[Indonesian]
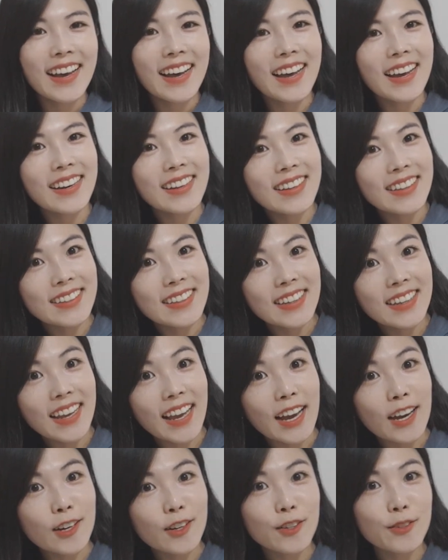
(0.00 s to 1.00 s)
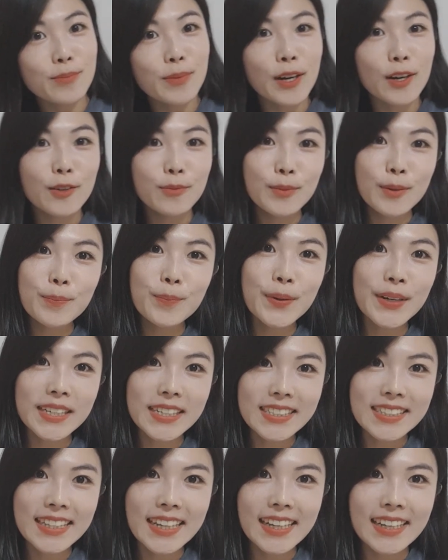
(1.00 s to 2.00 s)
Hari ini aku mau
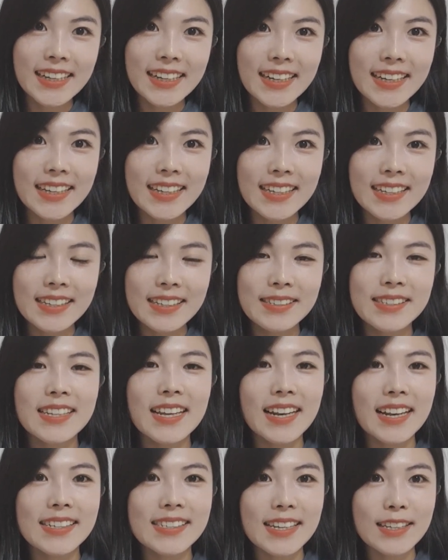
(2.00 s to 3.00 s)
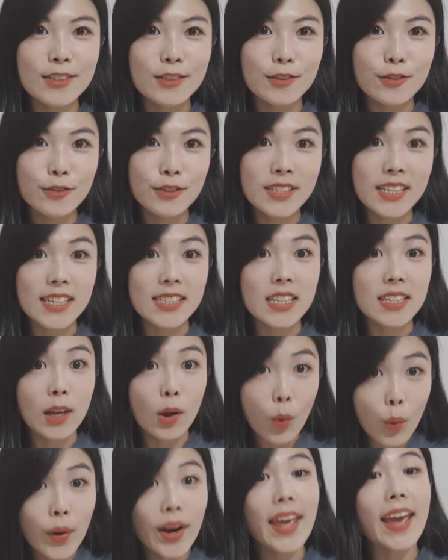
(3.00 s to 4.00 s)
memperkenalkan salah satu
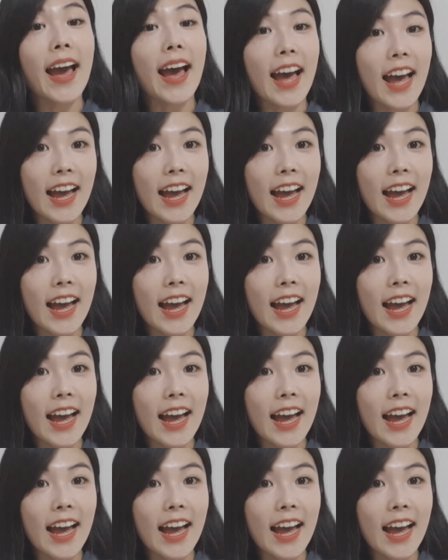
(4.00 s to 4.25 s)
jajanan Korea.